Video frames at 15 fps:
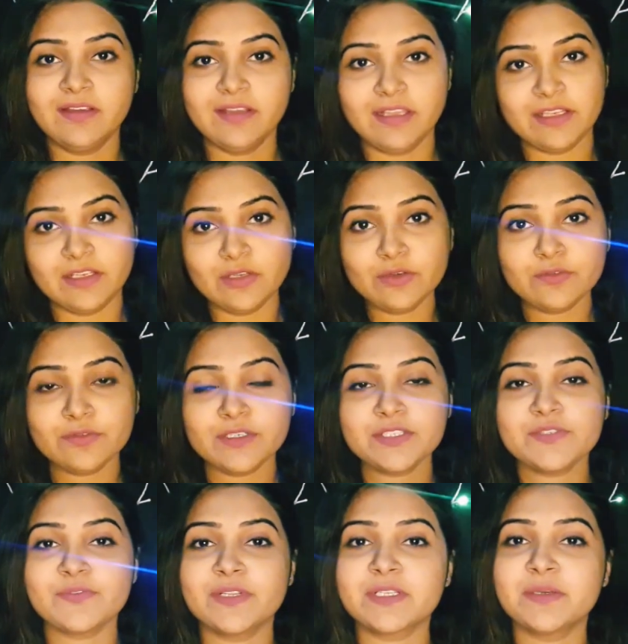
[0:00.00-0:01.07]
हेलो
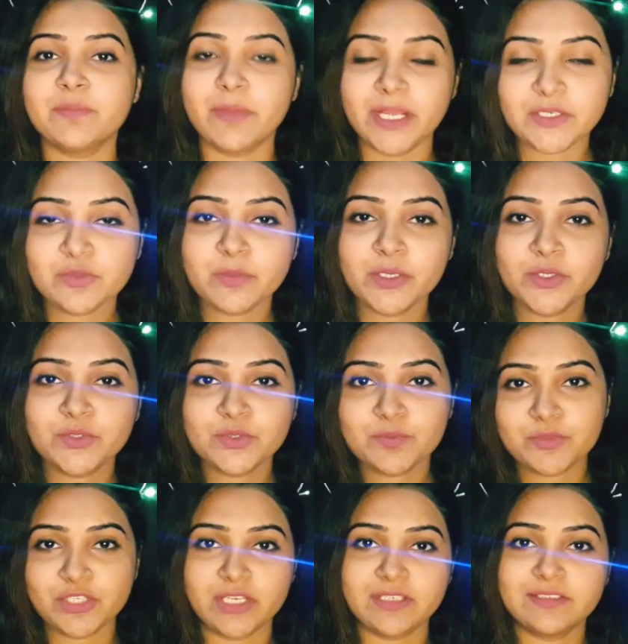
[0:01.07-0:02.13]
फ्रेंड्स वेलकम बैक टू माय यूट्यूब
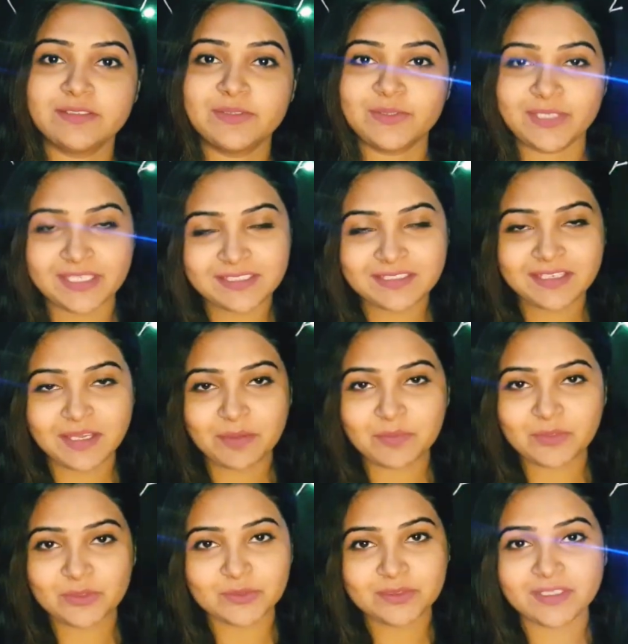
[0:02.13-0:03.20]
चैनल तो कैसे हैं आप
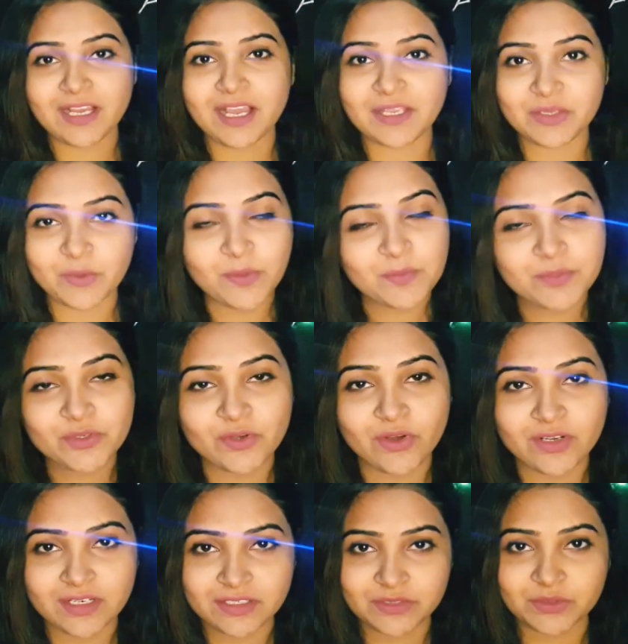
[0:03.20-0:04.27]
लोग आई होप यू
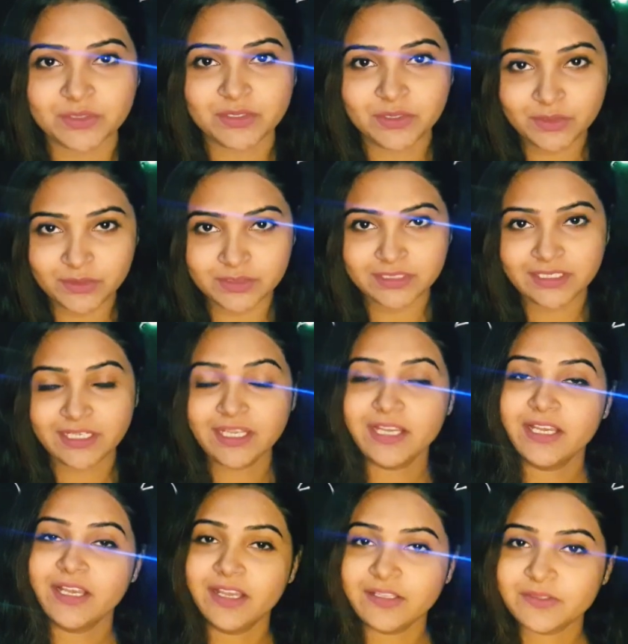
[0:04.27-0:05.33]
ऑल आर डूइंग गुड
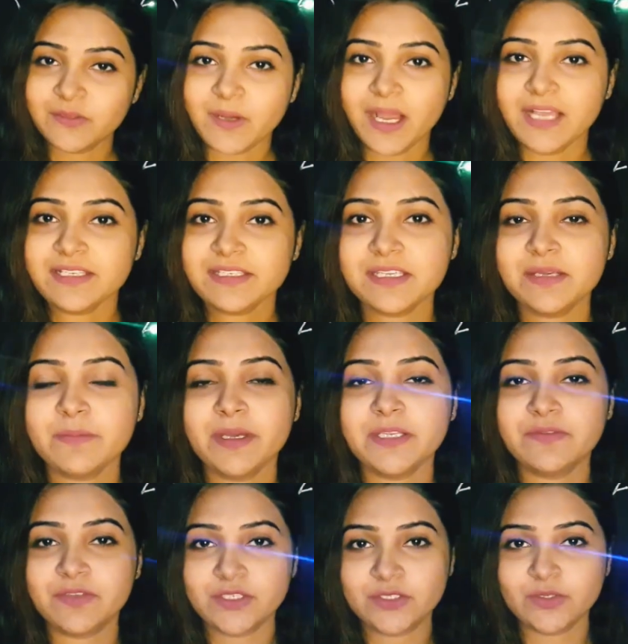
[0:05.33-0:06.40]
तो आज की हमारी
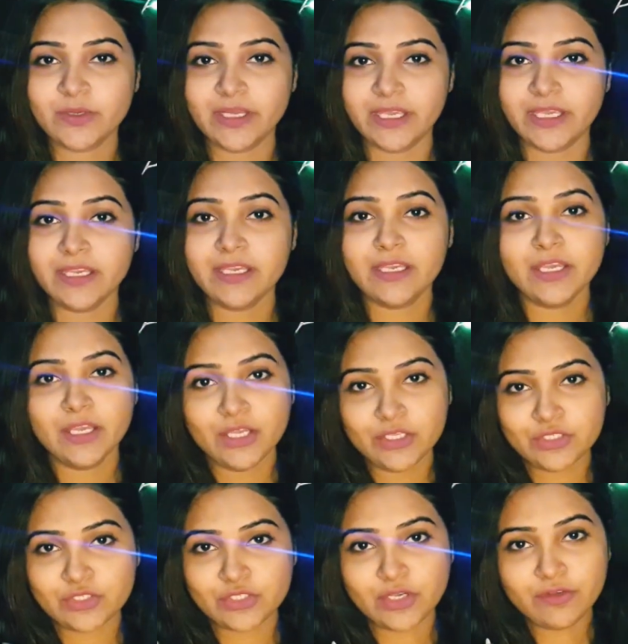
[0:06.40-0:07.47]
वीडियो है
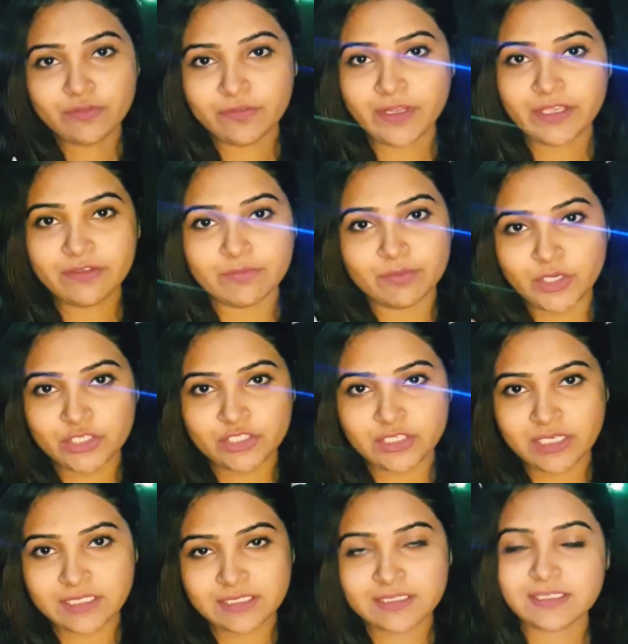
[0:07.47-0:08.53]
टॉप फाइव
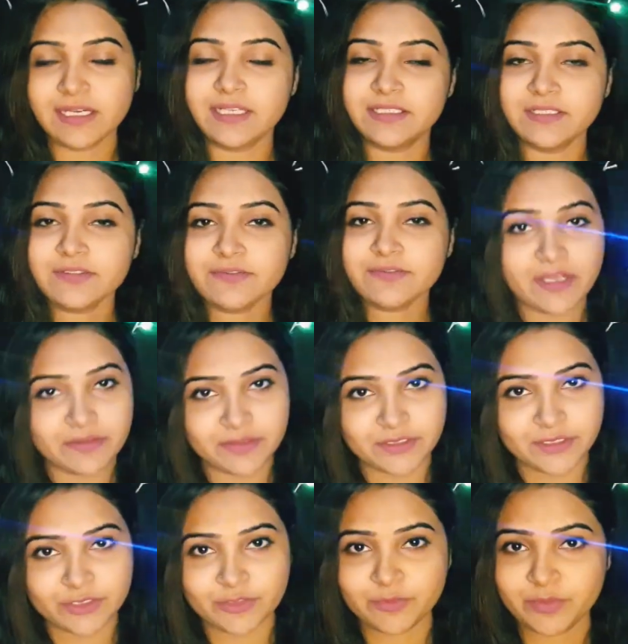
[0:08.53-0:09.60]
मॉइस्चराइजर्स अंडर फाइव
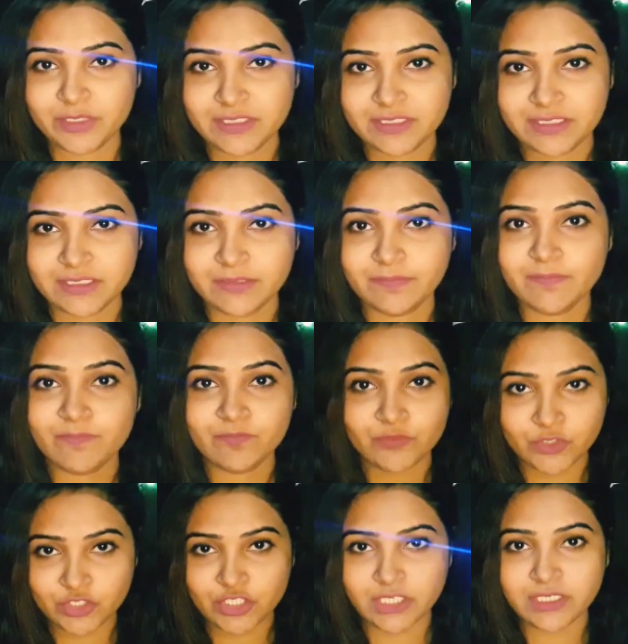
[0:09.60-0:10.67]
हंड्रेड रुपीज़ की
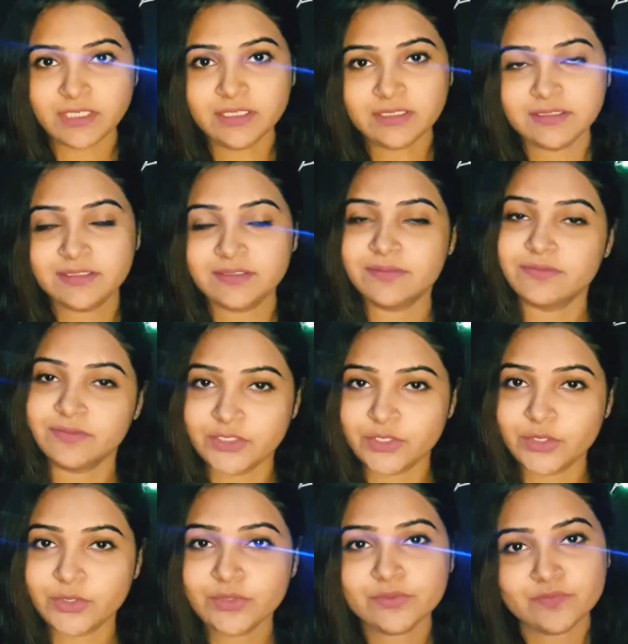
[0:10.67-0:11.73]
तो चलिए वीडियो
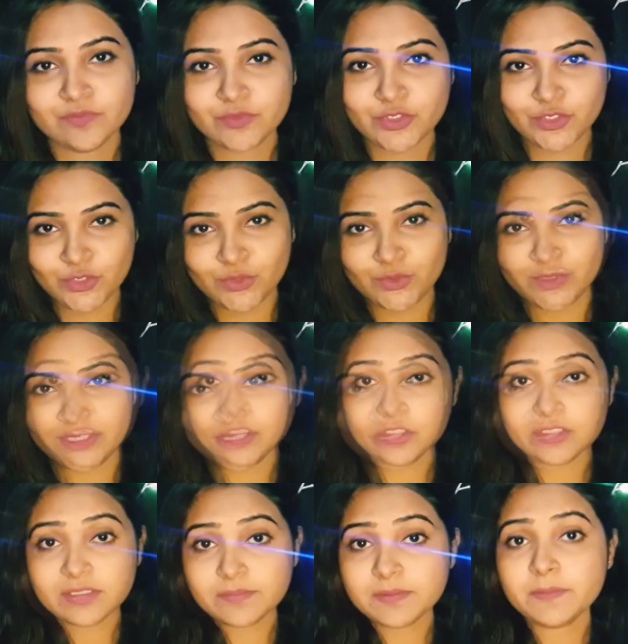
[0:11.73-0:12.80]
को शुरू कर तो
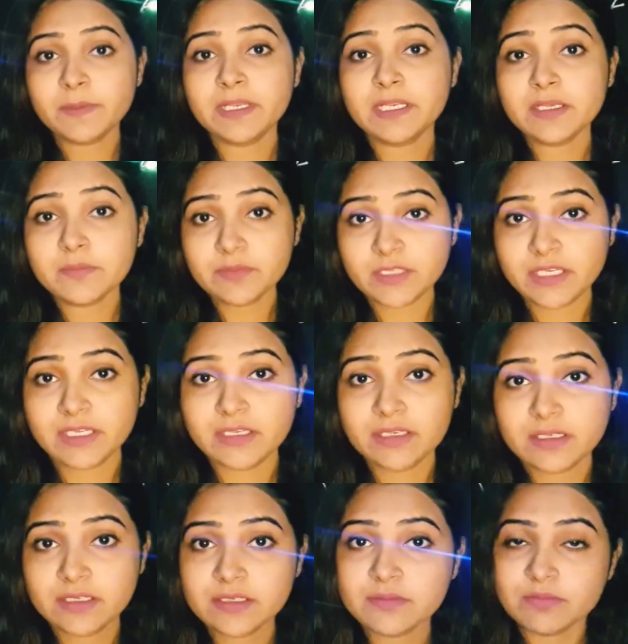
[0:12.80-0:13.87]
सबसे पहले हम
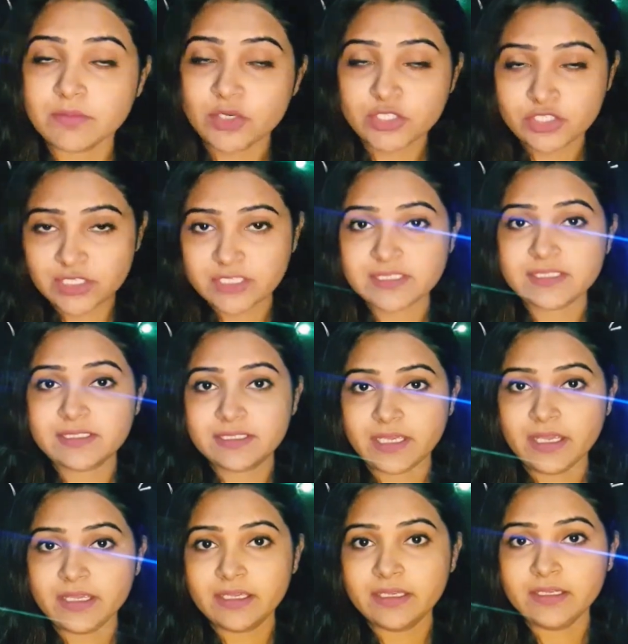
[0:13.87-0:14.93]
देखेंगे मॉइस्चराइज़र क्या
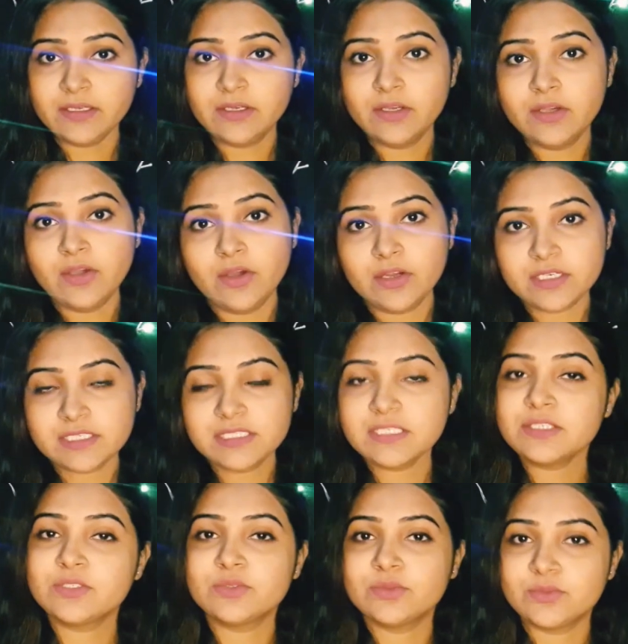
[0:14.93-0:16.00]
है और इसे
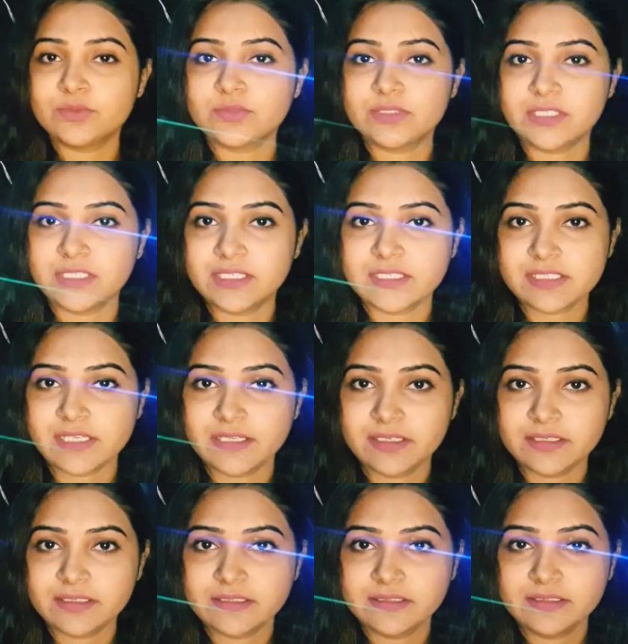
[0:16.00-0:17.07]
क्यों यूज़ करना चाहिए
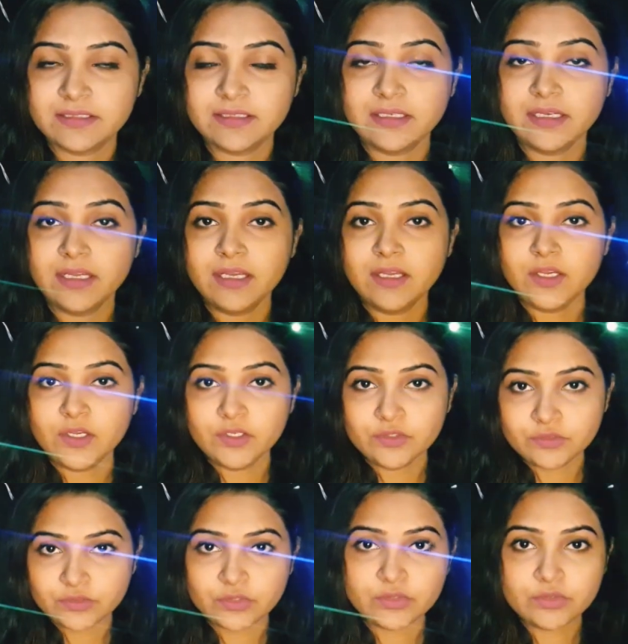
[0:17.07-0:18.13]

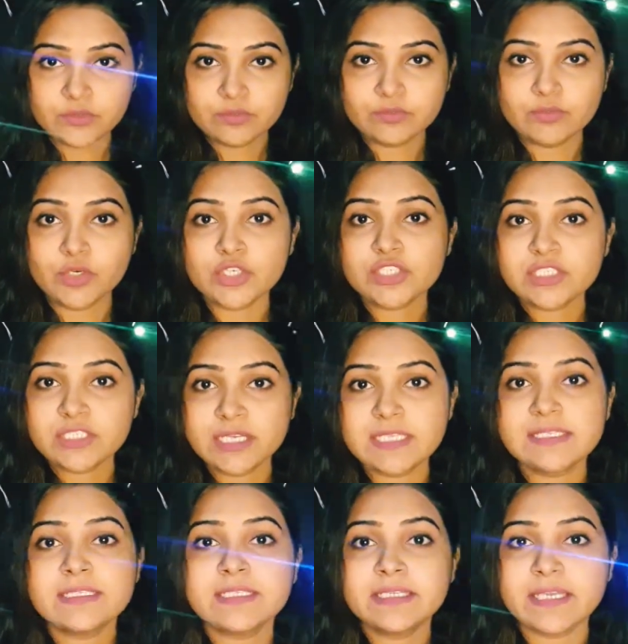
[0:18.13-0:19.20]
तो
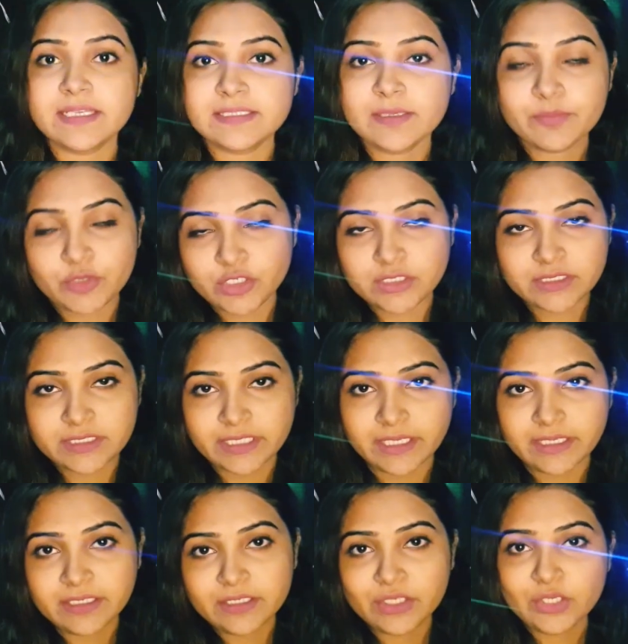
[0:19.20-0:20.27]
मॉइस्चराइज़र एक ऐसा प्रोडक्ट है